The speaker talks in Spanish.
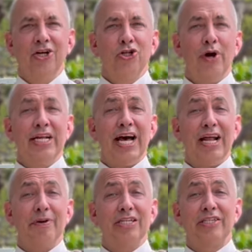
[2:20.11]
no hay
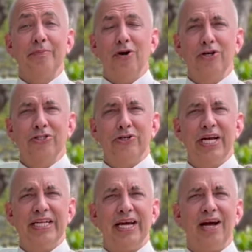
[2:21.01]
nada más hermoso
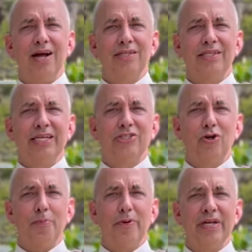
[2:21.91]
que dejarse
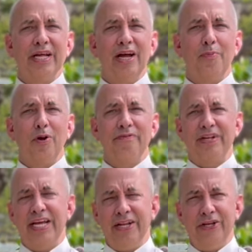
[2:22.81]
sorprender por el
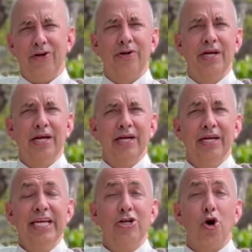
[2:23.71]
Evangelio
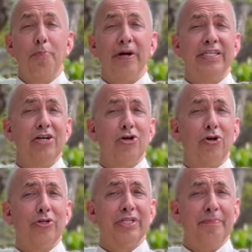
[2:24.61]
y compartir
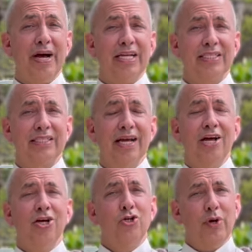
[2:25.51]
con los demás
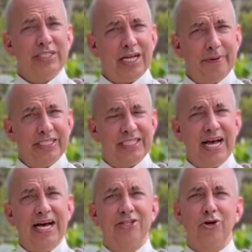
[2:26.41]
nuestra
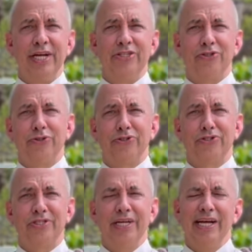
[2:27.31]
amistad con
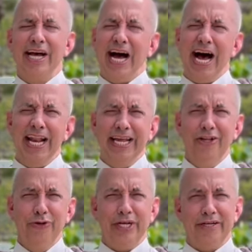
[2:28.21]
Jesús.
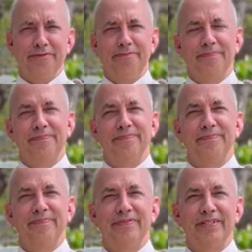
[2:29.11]
Aleluya.
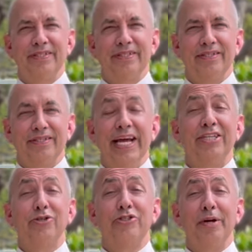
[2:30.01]

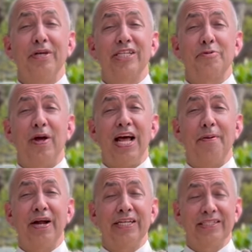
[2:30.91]
Escuchemos las
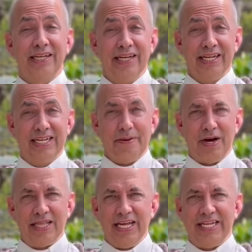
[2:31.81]
palabras de
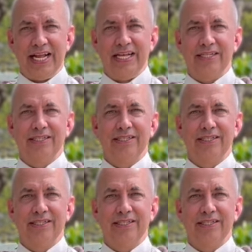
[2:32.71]
Madre Della.